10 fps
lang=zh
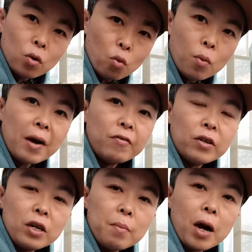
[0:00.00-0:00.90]
五百分
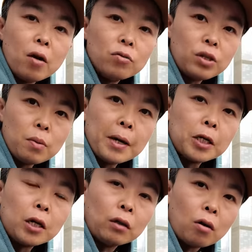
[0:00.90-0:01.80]
之一秒基本
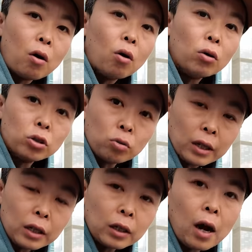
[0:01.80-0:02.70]
上能够锁
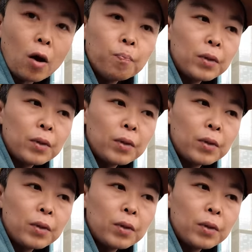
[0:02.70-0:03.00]
定到。